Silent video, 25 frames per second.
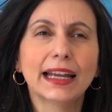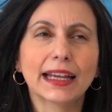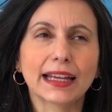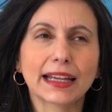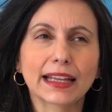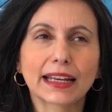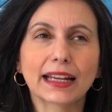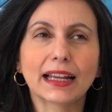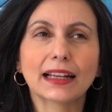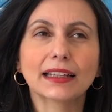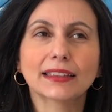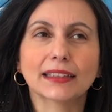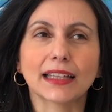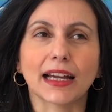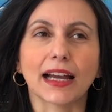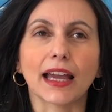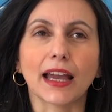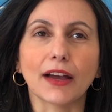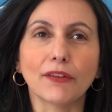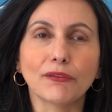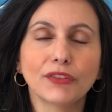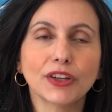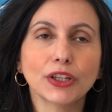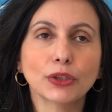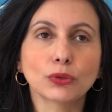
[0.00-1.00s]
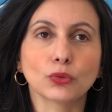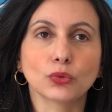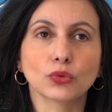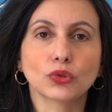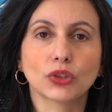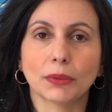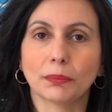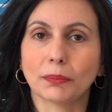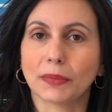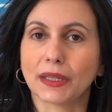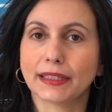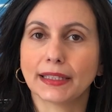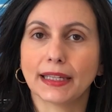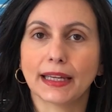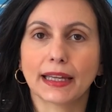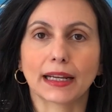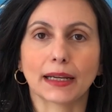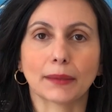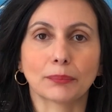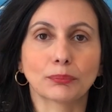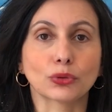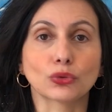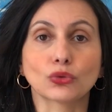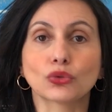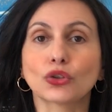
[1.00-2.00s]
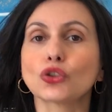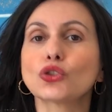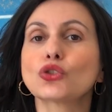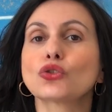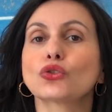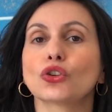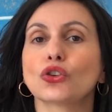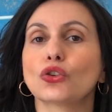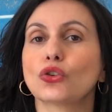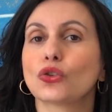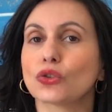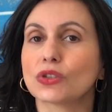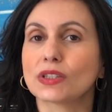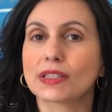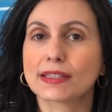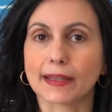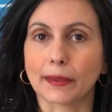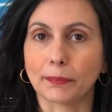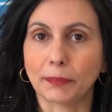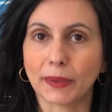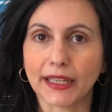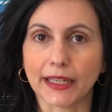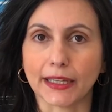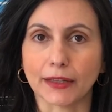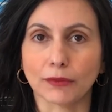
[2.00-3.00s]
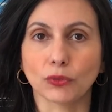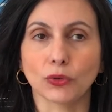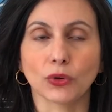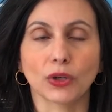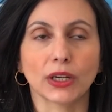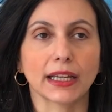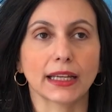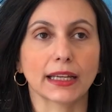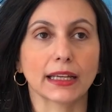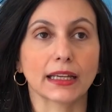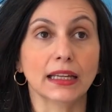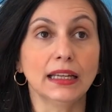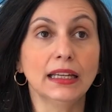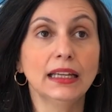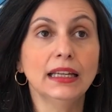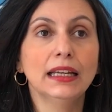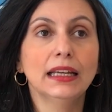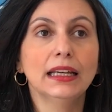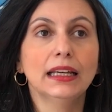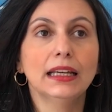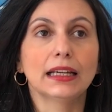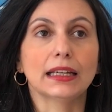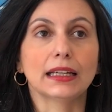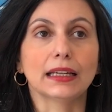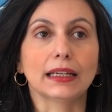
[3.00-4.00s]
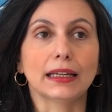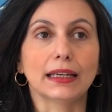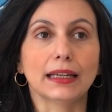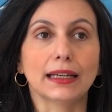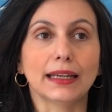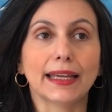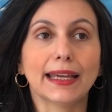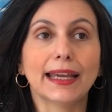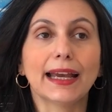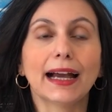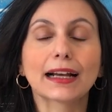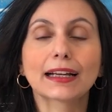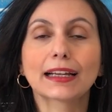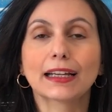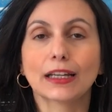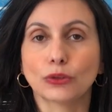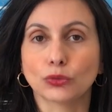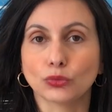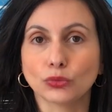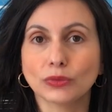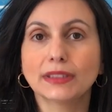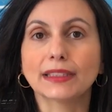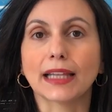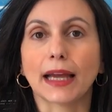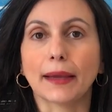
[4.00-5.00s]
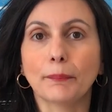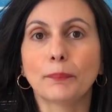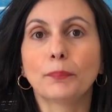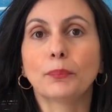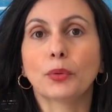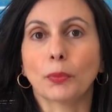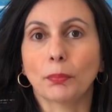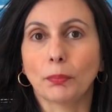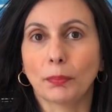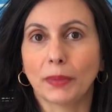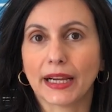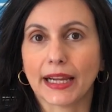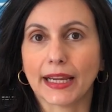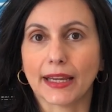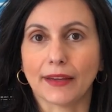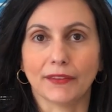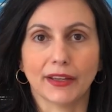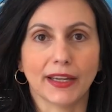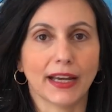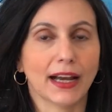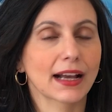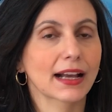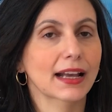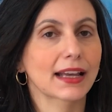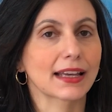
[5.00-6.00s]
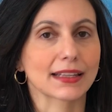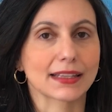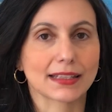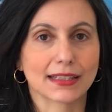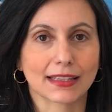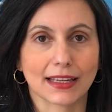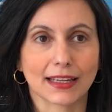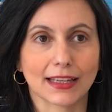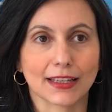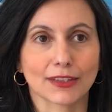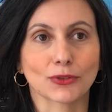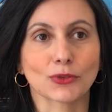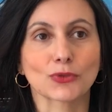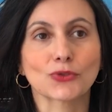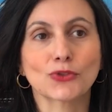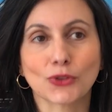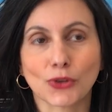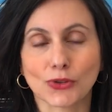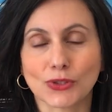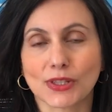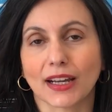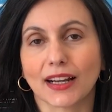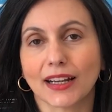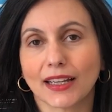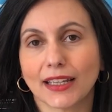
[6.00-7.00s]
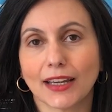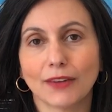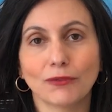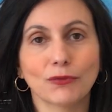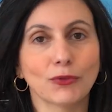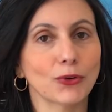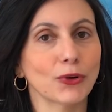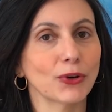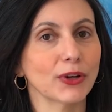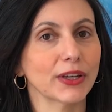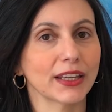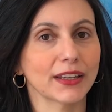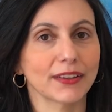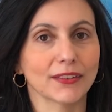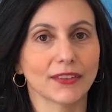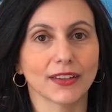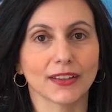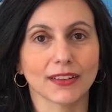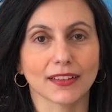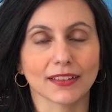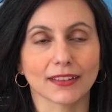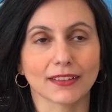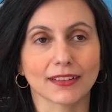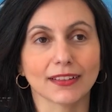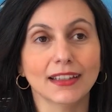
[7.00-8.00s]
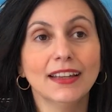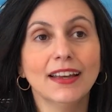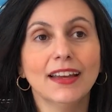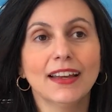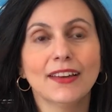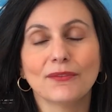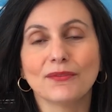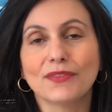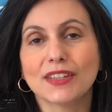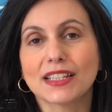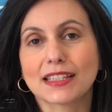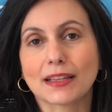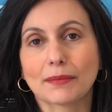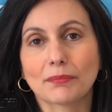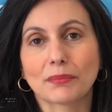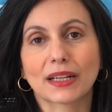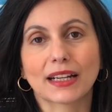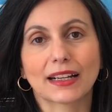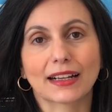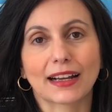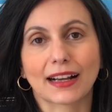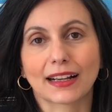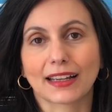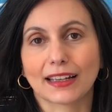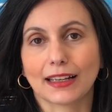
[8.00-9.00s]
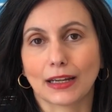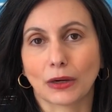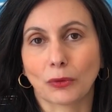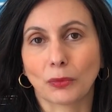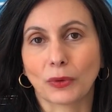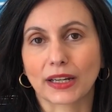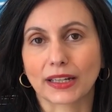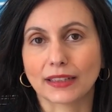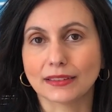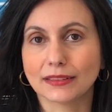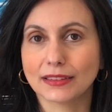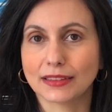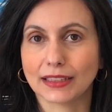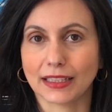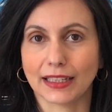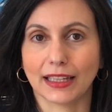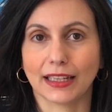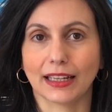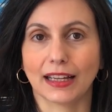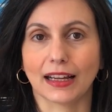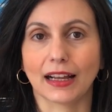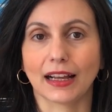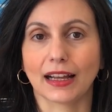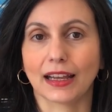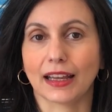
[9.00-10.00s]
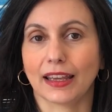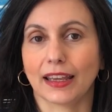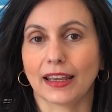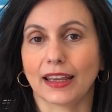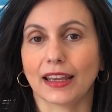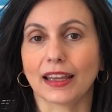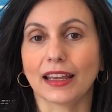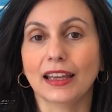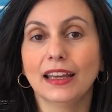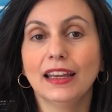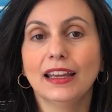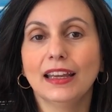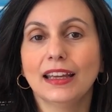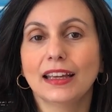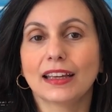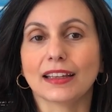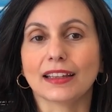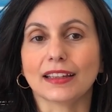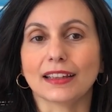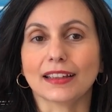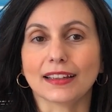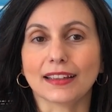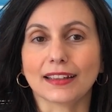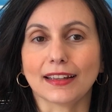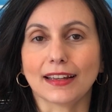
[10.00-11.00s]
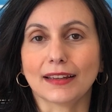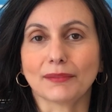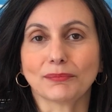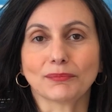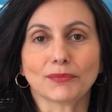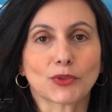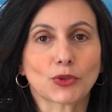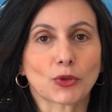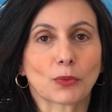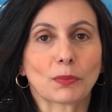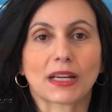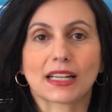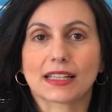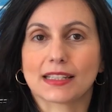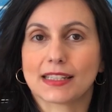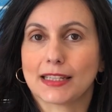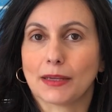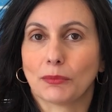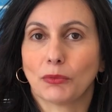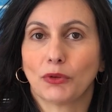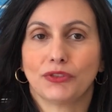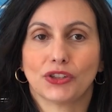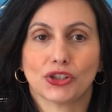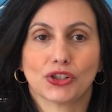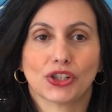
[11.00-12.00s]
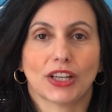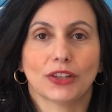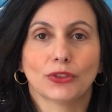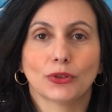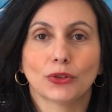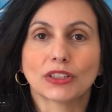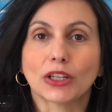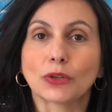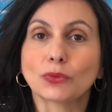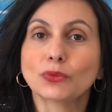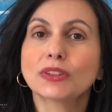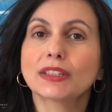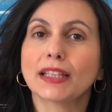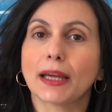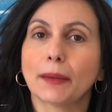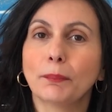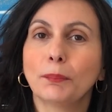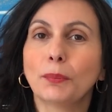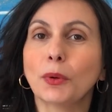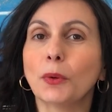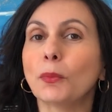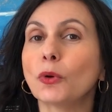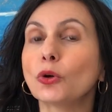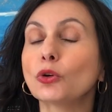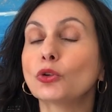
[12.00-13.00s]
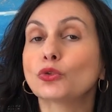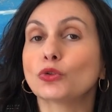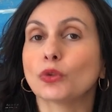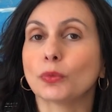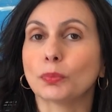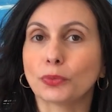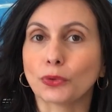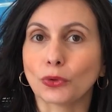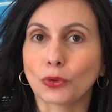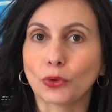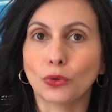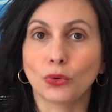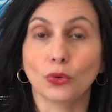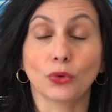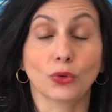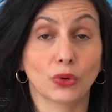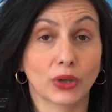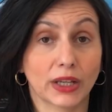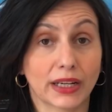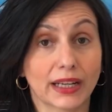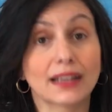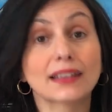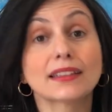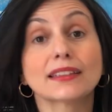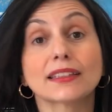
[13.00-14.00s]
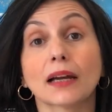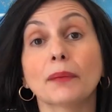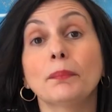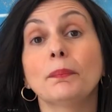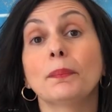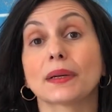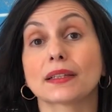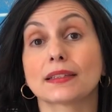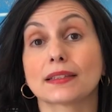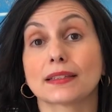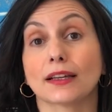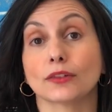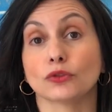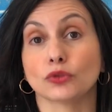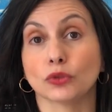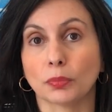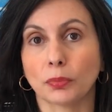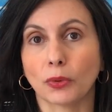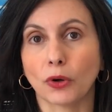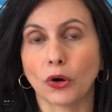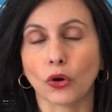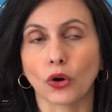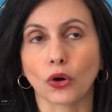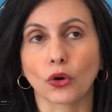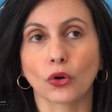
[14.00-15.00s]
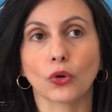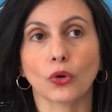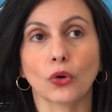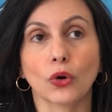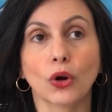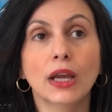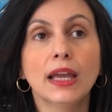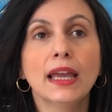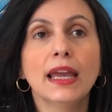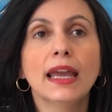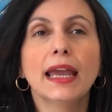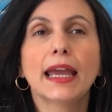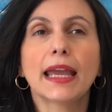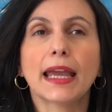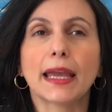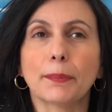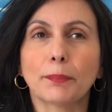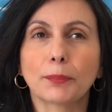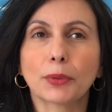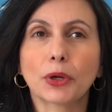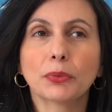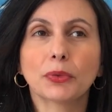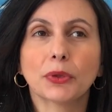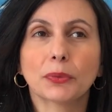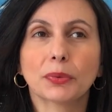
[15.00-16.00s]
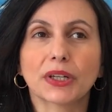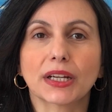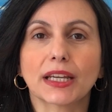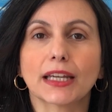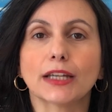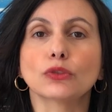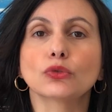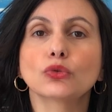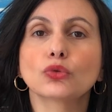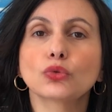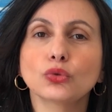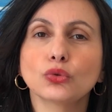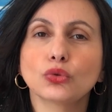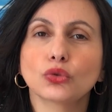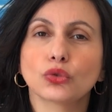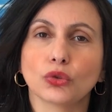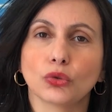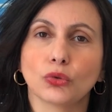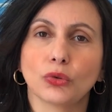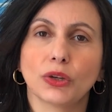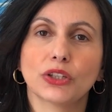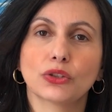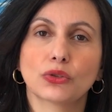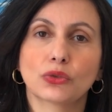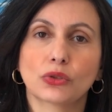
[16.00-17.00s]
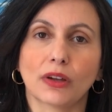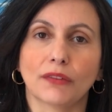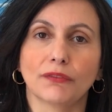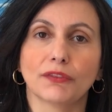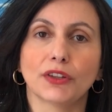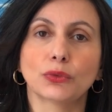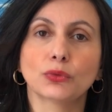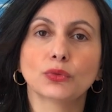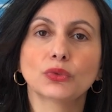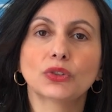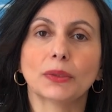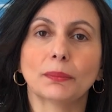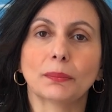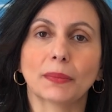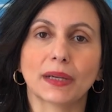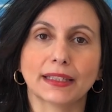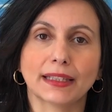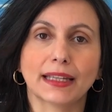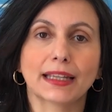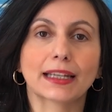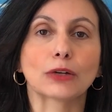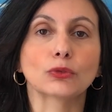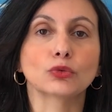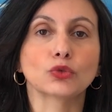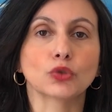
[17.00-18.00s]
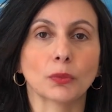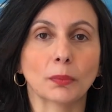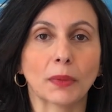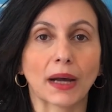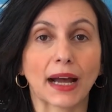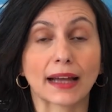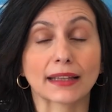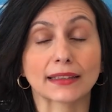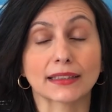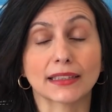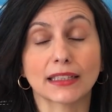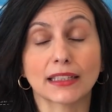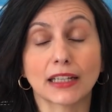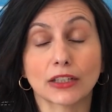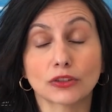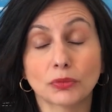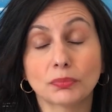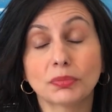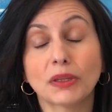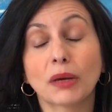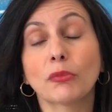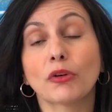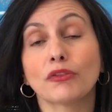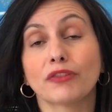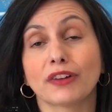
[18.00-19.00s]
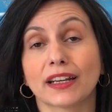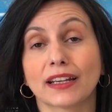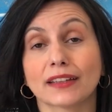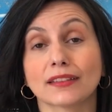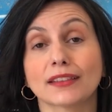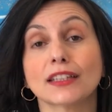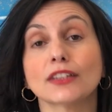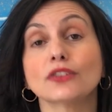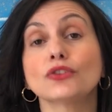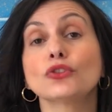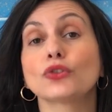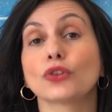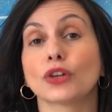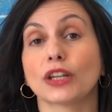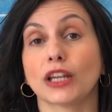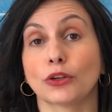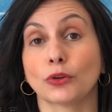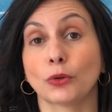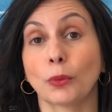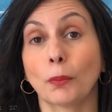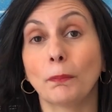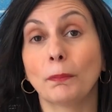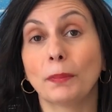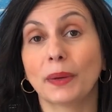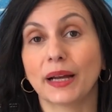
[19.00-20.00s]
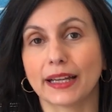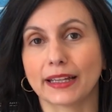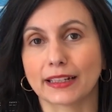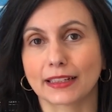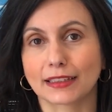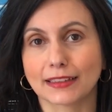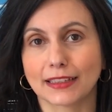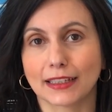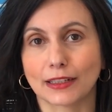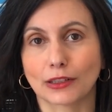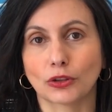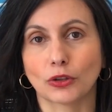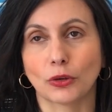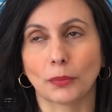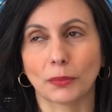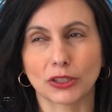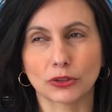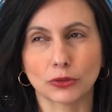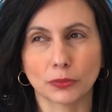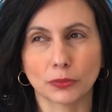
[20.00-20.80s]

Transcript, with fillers: in realtà è avvenuto in maniera piuttosto inconsapevole eh, e anche in un tempo breve, anche se non so se anche a voi eh, vi sembrerà che la quarantena è, è, insomma, la stiamo facendo da un tempo molto più lungo, in realtà è passato poco e proprio perché tutto questo è avvenuto in maniera automatica dobbiamo fare attenzione a non perderlo, ma